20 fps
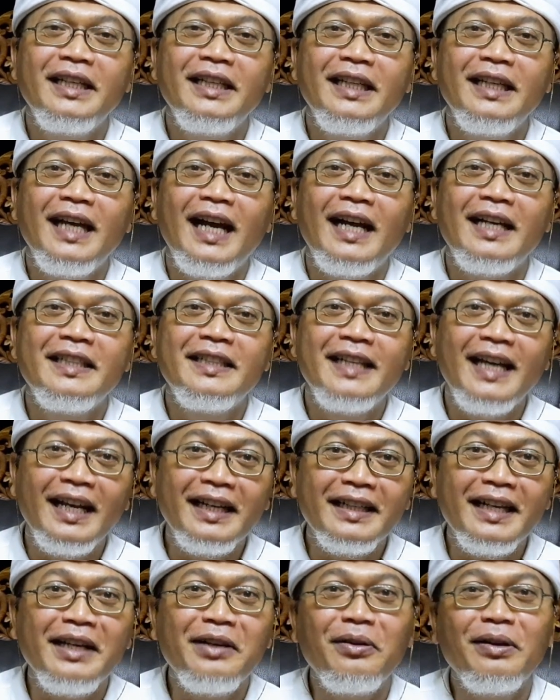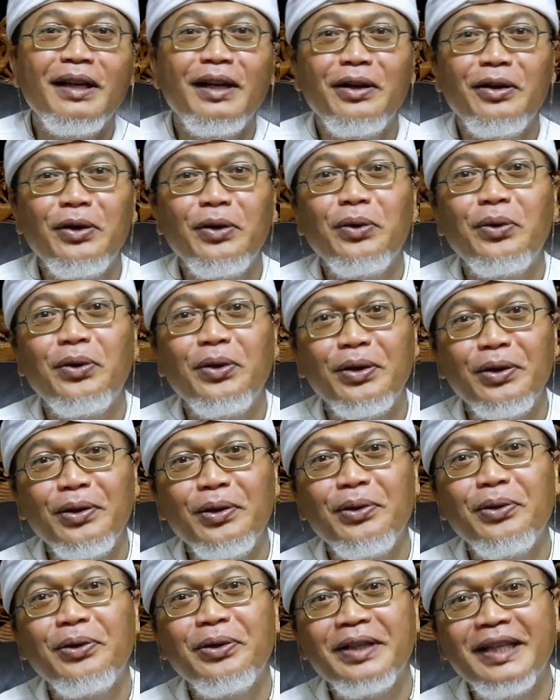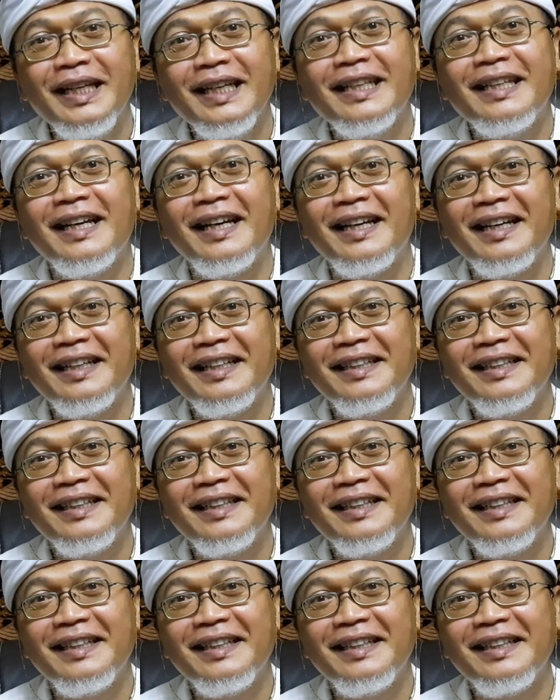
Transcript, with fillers: diajarkan oleh leluhur-leluhur kita.